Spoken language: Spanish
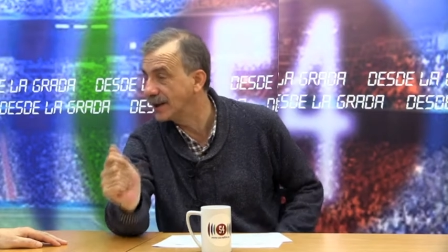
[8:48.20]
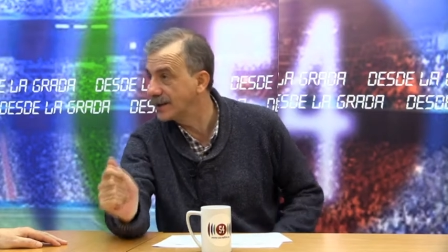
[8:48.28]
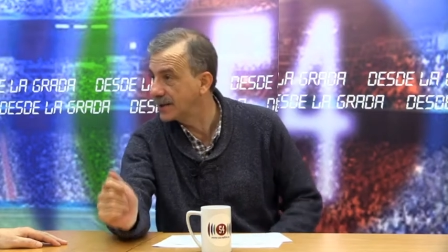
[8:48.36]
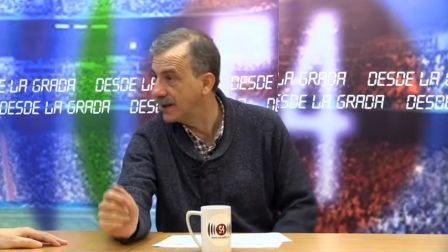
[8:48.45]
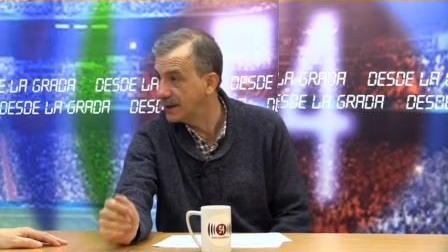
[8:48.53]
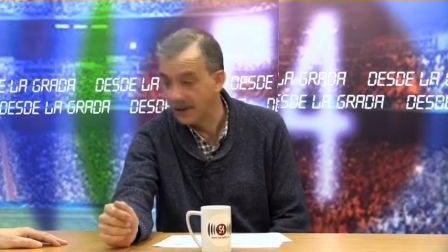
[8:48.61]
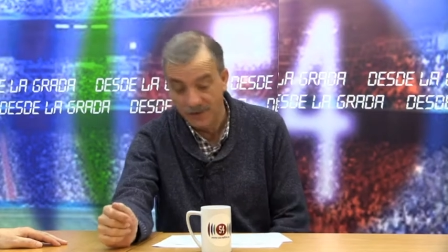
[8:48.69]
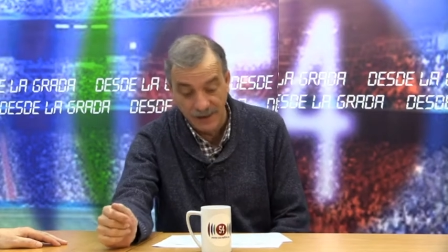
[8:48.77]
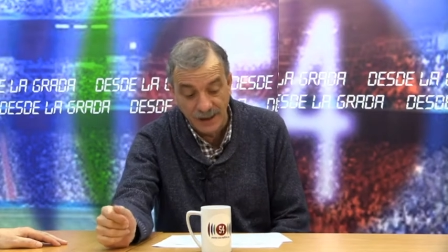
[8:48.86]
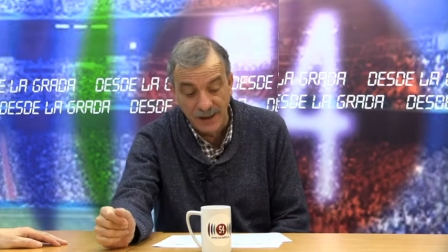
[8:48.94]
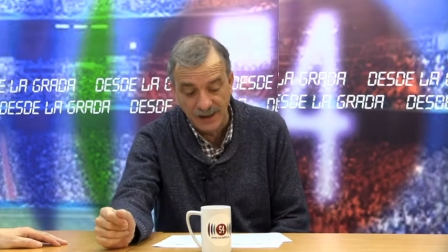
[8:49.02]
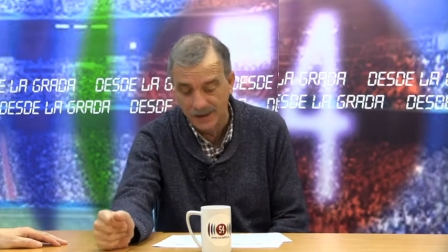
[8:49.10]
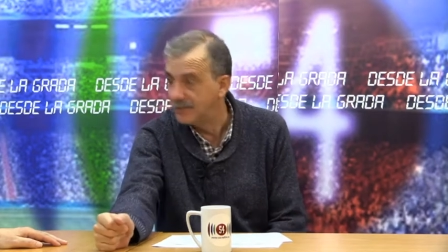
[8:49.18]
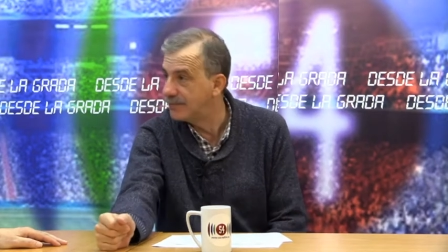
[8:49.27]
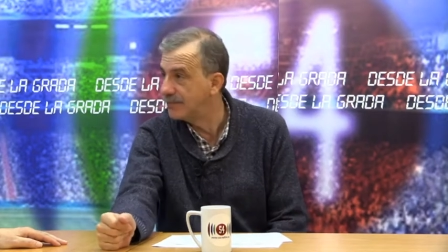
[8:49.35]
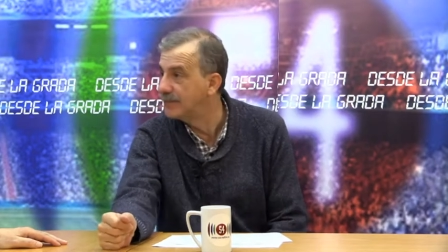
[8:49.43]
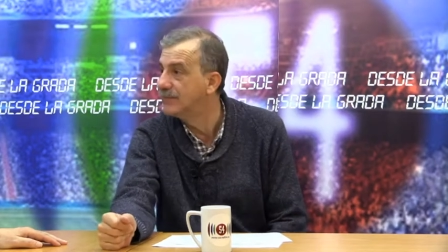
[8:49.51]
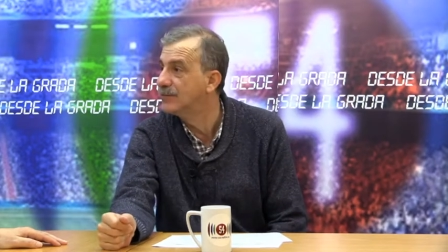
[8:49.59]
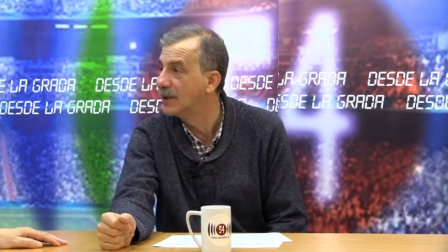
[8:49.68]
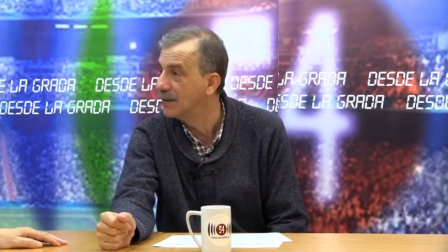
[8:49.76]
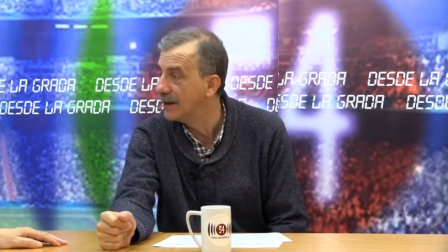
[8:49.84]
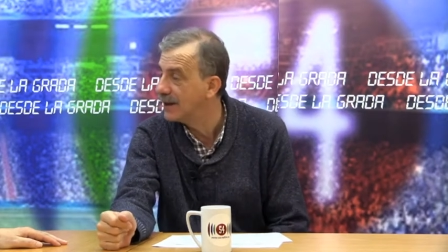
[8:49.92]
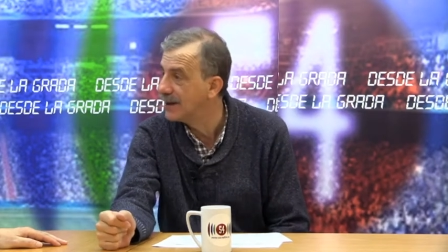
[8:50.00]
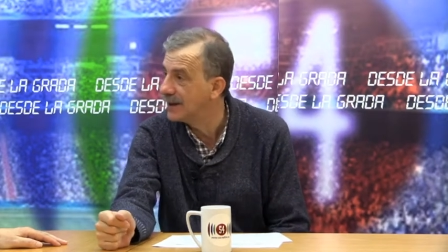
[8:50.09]
que está a tercera vuelve
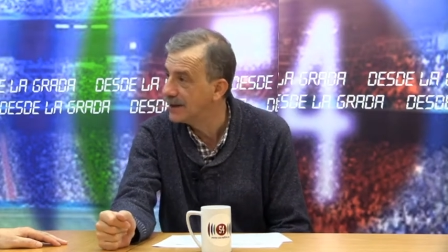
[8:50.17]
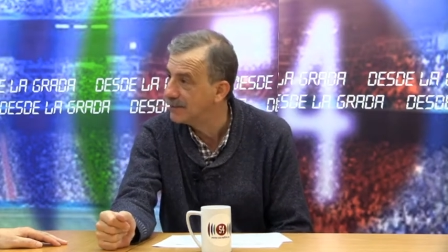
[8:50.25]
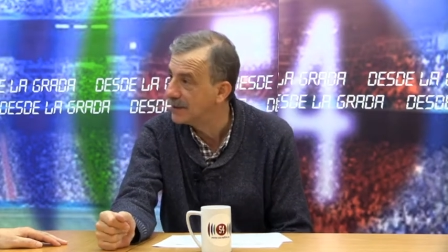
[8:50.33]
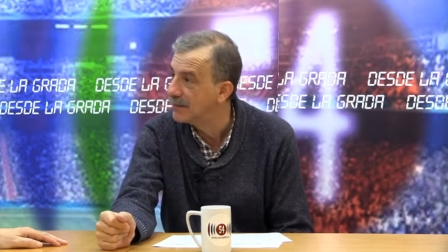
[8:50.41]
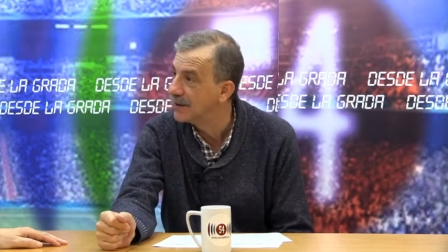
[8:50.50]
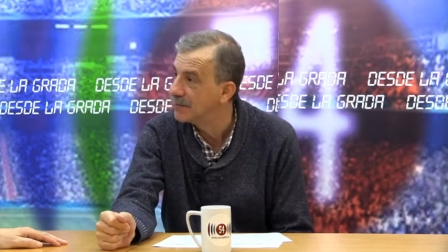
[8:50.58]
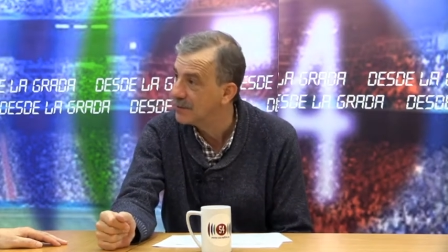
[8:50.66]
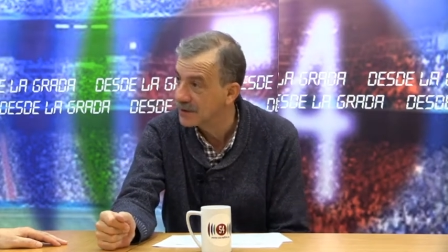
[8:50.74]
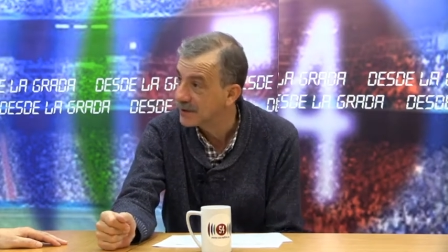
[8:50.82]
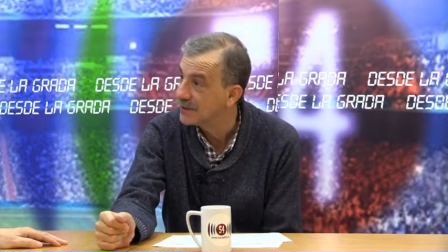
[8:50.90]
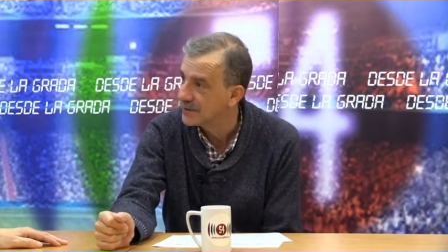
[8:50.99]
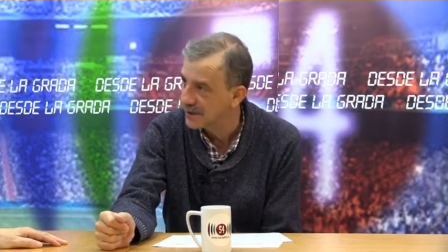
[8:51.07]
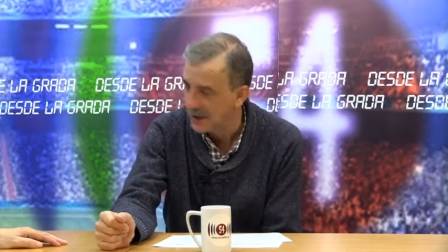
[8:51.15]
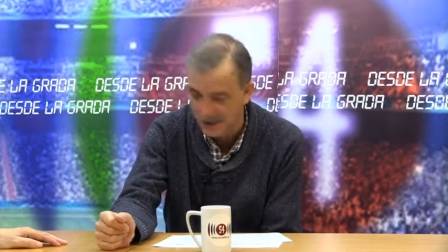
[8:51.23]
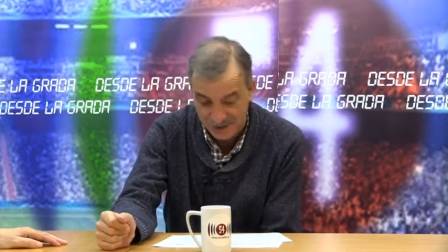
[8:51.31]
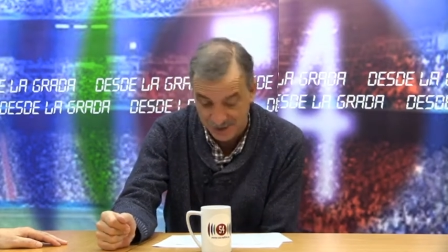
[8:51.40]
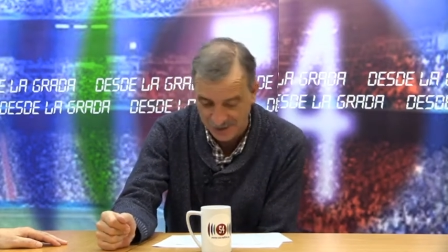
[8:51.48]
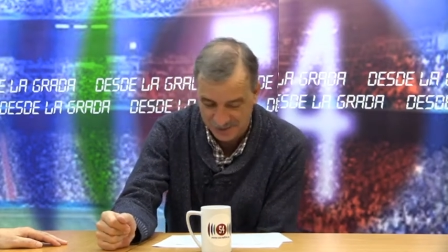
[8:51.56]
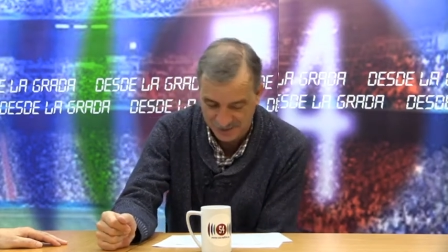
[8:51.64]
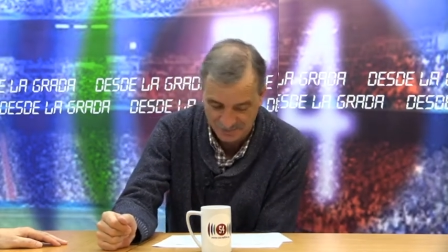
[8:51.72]
al primer el Primero. O sea, es que